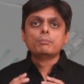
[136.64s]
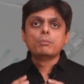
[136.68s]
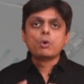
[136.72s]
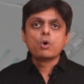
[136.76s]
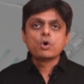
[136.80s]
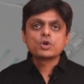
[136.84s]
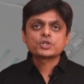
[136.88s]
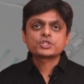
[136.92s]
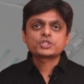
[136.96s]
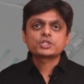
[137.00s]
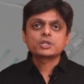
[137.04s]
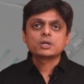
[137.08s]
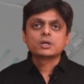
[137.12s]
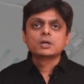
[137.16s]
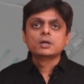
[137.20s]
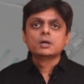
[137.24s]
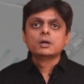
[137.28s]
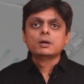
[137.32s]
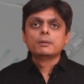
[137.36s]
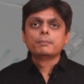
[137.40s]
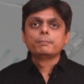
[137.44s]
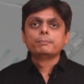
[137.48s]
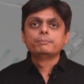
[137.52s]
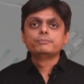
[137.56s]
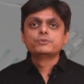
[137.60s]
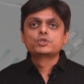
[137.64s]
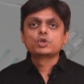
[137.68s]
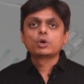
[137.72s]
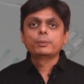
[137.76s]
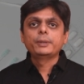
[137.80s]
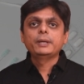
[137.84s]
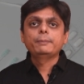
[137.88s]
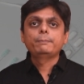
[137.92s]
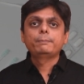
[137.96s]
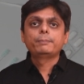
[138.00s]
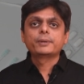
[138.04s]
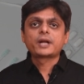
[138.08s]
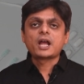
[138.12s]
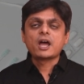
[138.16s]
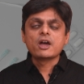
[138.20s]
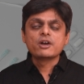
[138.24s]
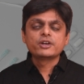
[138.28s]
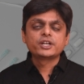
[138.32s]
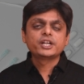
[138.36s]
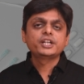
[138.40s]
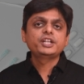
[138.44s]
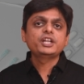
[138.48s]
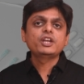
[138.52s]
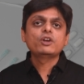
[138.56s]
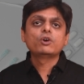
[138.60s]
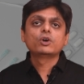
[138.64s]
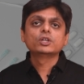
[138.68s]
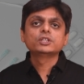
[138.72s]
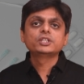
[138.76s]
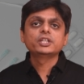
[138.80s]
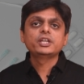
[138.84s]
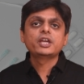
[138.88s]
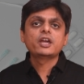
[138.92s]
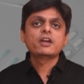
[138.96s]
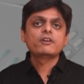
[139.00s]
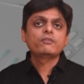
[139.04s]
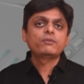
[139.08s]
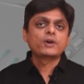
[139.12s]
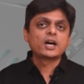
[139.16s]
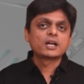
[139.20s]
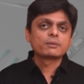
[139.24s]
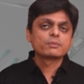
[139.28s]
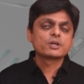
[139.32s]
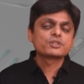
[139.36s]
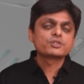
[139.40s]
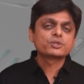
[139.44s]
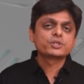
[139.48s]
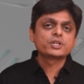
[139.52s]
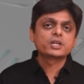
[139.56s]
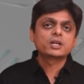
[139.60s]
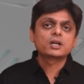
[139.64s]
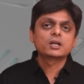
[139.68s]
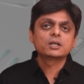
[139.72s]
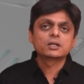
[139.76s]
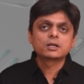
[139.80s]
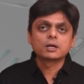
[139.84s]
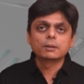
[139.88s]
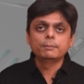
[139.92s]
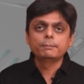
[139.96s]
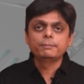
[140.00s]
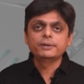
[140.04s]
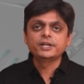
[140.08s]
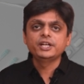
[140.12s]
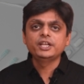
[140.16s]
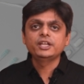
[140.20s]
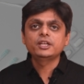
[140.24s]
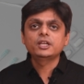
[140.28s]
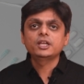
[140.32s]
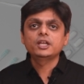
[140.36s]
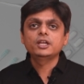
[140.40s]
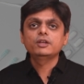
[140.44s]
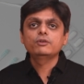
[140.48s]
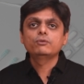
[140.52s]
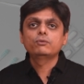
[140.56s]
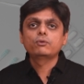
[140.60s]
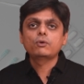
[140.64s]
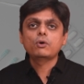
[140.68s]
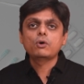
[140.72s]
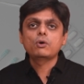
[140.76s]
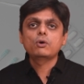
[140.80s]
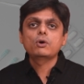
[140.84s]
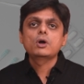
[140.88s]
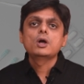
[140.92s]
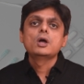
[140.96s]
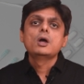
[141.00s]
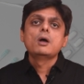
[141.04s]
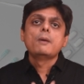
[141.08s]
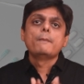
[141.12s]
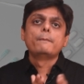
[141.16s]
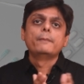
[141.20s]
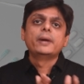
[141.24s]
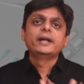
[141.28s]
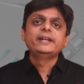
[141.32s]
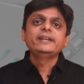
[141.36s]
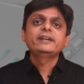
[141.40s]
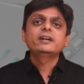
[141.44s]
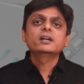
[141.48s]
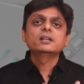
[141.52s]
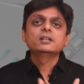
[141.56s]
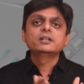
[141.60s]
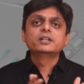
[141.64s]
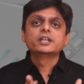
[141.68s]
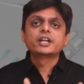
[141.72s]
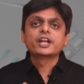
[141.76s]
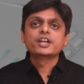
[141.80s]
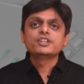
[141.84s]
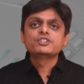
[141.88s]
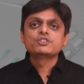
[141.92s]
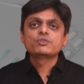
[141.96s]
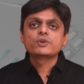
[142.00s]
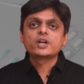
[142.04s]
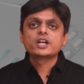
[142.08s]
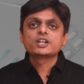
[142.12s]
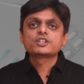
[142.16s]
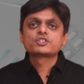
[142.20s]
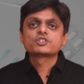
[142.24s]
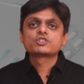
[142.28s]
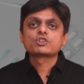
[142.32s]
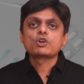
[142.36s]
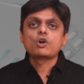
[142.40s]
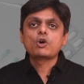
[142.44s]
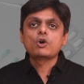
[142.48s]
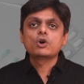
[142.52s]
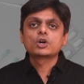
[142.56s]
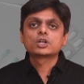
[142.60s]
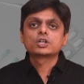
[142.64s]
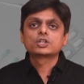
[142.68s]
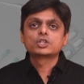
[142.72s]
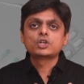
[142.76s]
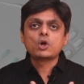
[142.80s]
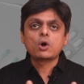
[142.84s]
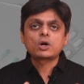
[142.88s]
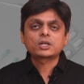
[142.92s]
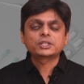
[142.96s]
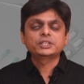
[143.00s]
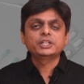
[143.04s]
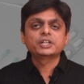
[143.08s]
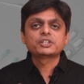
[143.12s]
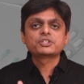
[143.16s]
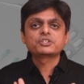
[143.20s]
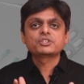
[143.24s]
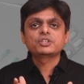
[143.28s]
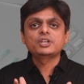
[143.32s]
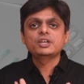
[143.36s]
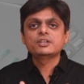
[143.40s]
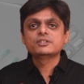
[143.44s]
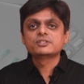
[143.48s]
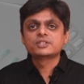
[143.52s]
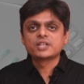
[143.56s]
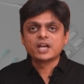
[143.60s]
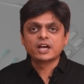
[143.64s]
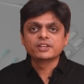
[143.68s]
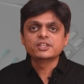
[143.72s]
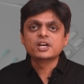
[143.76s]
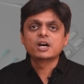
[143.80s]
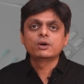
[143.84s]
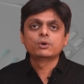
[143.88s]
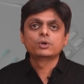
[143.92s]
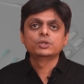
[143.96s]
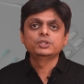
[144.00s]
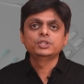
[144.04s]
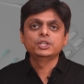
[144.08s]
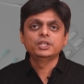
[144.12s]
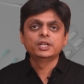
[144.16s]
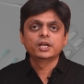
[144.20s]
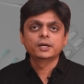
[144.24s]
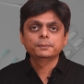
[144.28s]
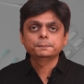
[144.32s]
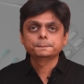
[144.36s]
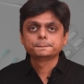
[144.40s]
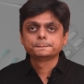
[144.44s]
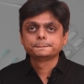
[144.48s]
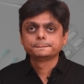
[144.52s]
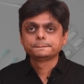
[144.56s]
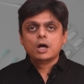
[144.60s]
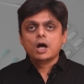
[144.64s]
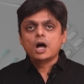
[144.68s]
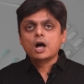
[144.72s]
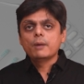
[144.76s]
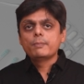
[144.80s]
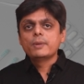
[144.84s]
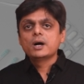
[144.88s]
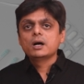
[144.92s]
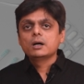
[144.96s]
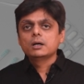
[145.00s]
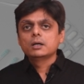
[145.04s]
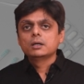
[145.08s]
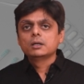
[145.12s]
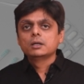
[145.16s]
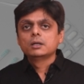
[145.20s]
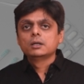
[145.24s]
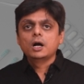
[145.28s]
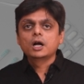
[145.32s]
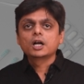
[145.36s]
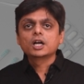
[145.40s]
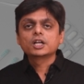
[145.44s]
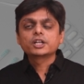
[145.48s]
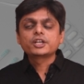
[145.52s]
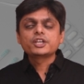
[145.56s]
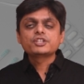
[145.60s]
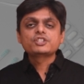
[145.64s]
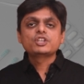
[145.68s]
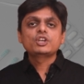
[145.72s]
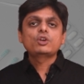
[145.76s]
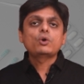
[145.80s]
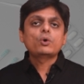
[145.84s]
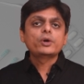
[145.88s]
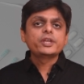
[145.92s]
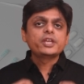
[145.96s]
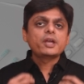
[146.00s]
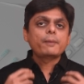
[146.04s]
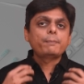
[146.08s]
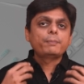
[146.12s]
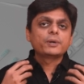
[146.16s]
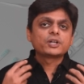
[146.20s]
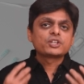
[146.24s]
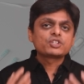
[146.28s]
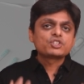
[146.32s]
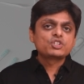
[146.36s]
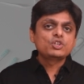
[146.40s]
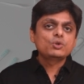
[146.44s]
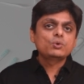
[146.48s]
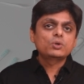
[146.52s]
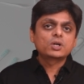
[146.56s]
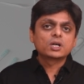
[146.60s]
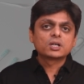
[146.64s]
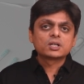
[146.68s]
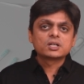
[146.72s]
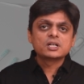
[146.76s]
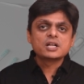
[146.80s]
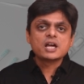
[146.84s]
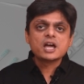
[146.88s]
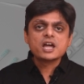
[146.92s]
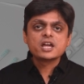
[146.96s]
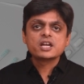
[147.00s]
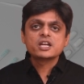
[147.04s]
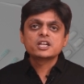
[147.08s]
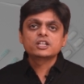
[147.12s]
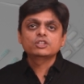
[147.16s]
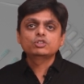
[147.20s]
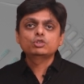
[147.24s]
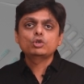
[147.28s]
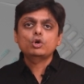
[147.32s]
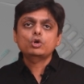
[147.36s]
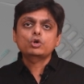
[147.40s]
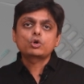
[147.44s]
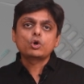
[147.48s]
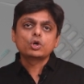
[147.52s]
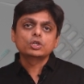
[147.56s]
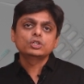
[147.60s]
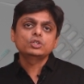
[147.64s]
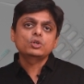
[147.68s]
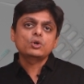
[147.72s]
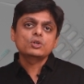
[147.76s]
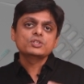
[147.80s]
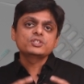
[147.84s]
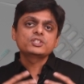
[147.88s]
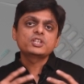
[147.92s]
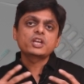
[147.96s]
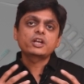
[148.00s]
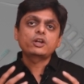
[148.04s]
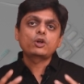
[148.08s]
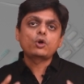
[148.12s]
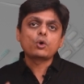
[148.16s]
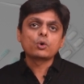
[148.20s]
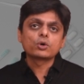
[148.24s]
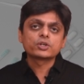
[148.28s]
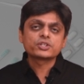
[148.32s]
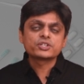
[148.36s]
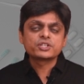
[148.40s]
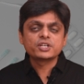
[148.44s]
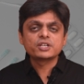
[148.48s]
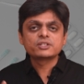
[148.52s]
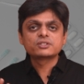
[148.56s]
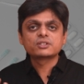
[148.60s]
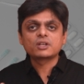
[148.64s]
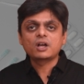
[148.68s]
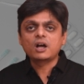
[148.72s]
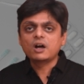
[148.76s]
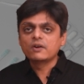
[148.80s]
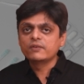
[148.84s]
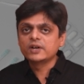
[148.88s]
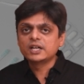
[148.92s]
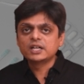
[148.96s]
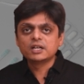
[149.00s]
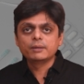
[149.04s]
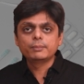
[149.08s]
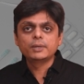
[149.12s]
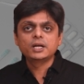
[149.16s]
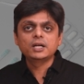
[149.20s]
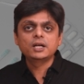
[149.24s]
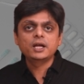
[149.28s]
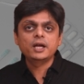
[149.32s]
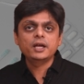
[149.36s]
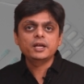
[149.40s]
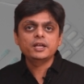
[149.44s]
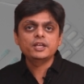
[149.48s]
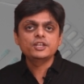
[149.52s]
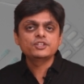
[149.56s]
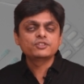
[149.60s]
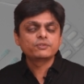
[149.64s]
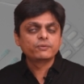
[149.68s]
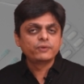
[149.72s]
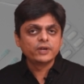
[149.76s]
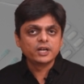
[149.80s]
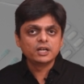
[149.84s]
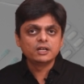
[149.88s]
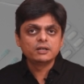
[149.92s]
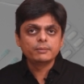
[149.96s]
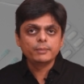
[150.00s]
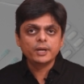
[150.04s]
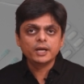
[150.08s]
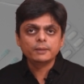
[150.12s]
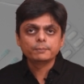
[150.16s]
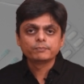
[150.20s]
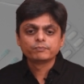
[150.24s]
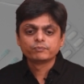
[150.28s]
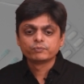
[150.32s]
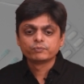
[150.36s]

मोस्ट जो भी प्रायोरिटी होती है फार्मास्यूटिकल कंपनी की वो मेडिकल ग्रेजुएट्स और डॉक्टर्स की ज़्यादा होती है अब अगर किसी को ये परस्यू करना है तो कौन कौन से कोर्सेज अवेलेबल है इस फील्ड में